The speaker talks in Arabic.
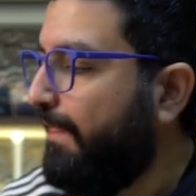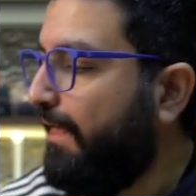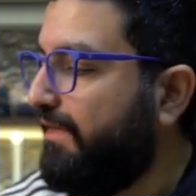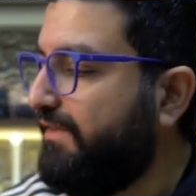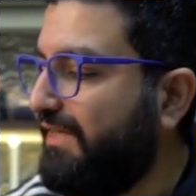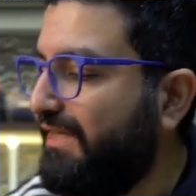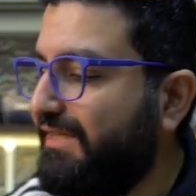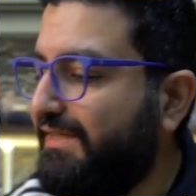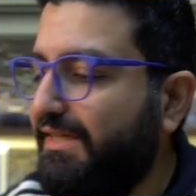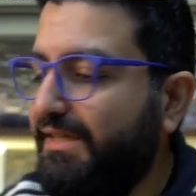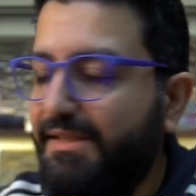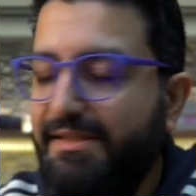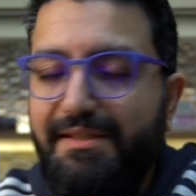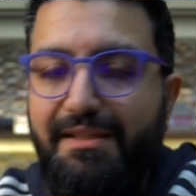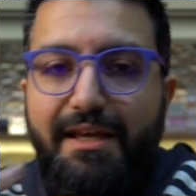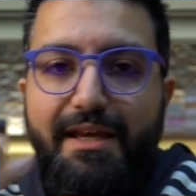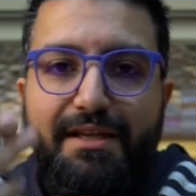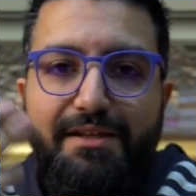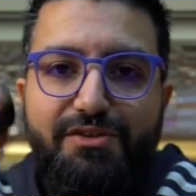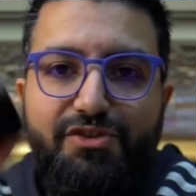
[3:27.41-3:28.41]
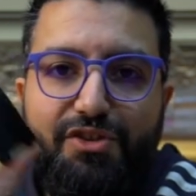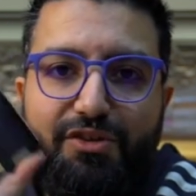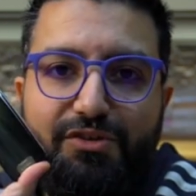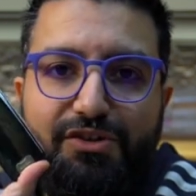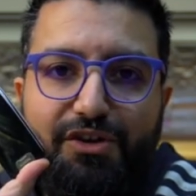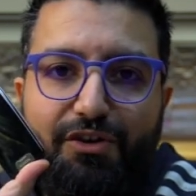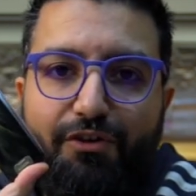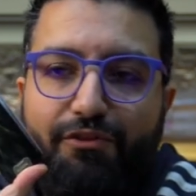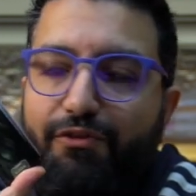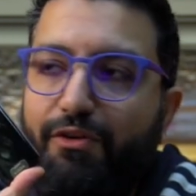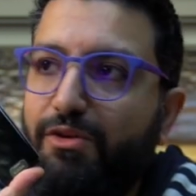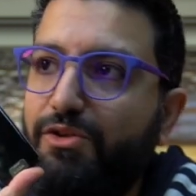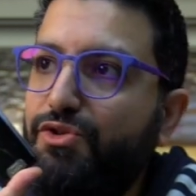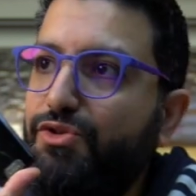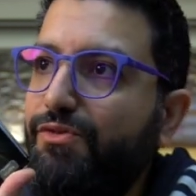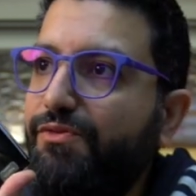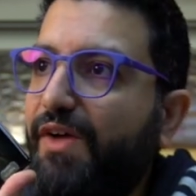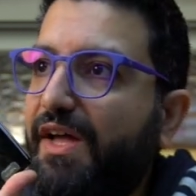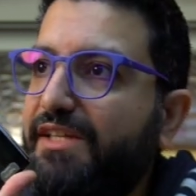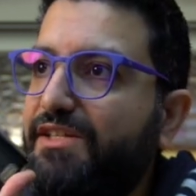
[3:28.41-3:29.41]
66004
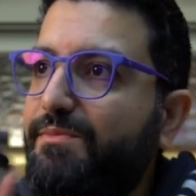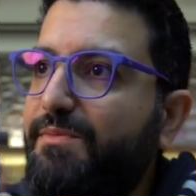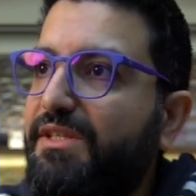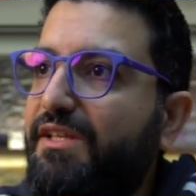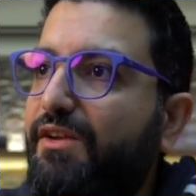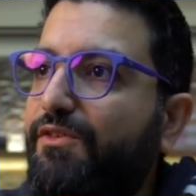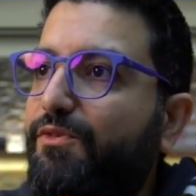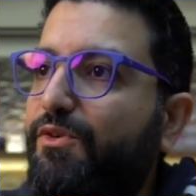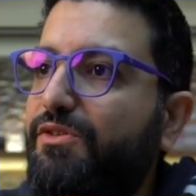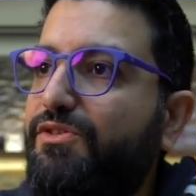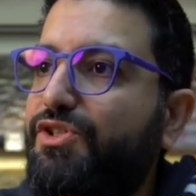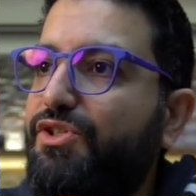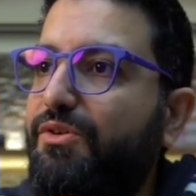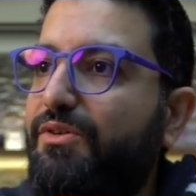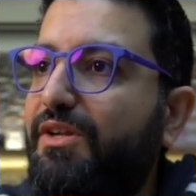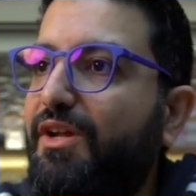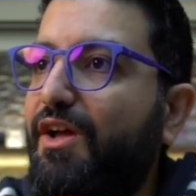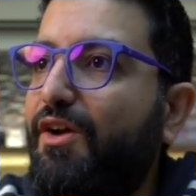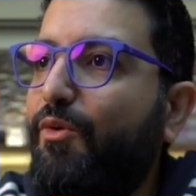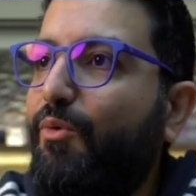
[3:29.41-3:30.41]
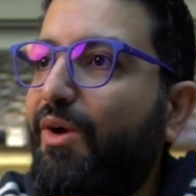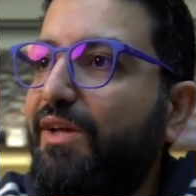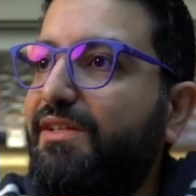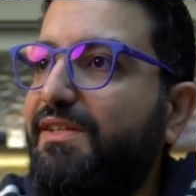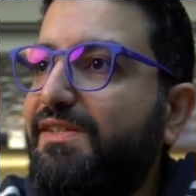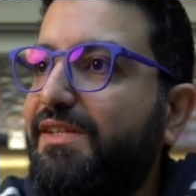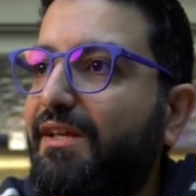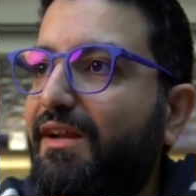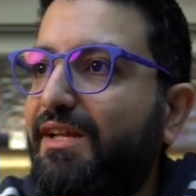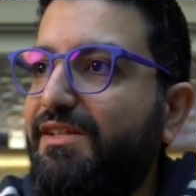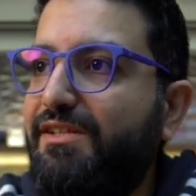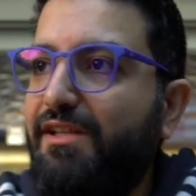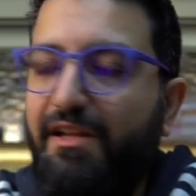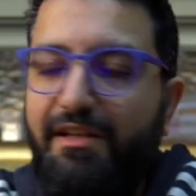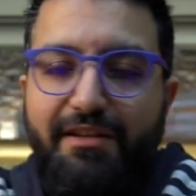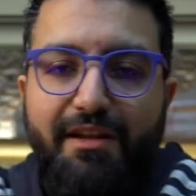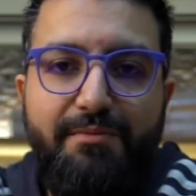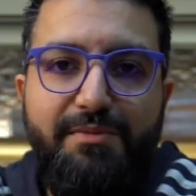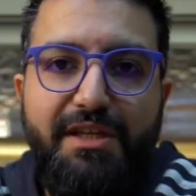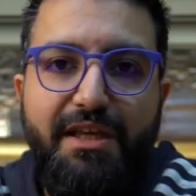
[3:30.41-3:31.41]
شوف حجم التليفون شلون وايد صغير اصلا
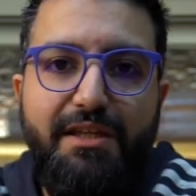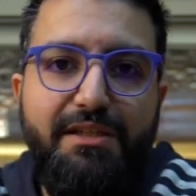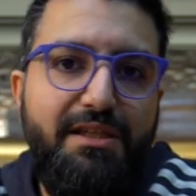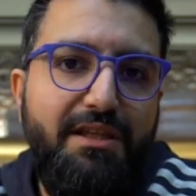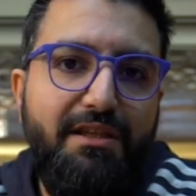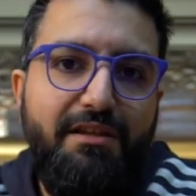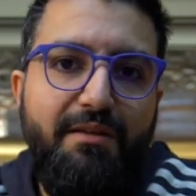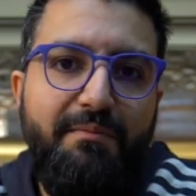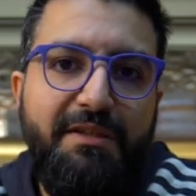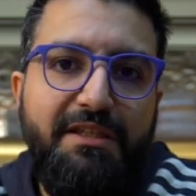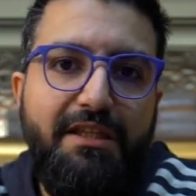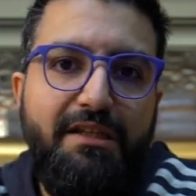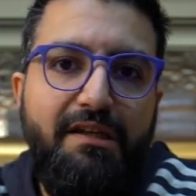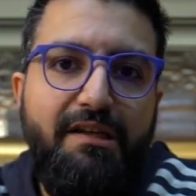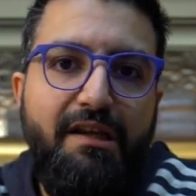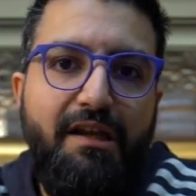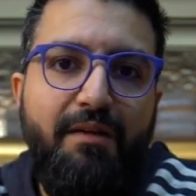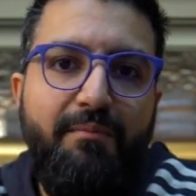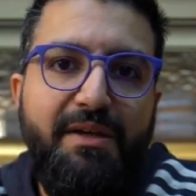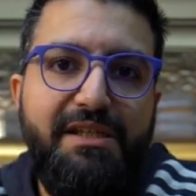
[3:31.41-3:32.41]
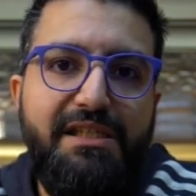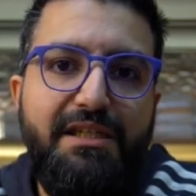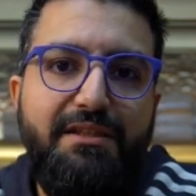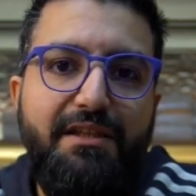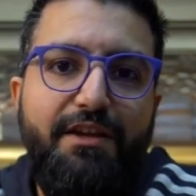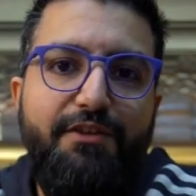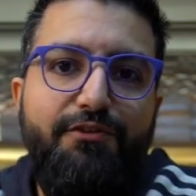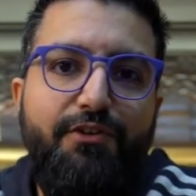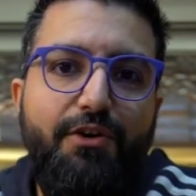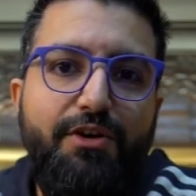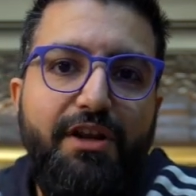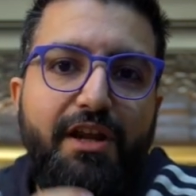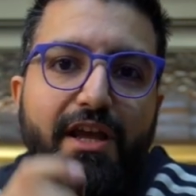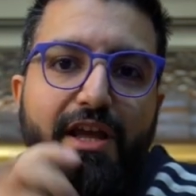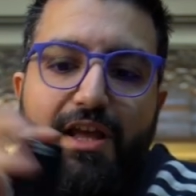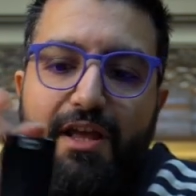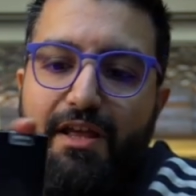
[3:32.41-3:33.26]
اقدر امسكه كذي انت ما تدري ان انا ماسك تليفون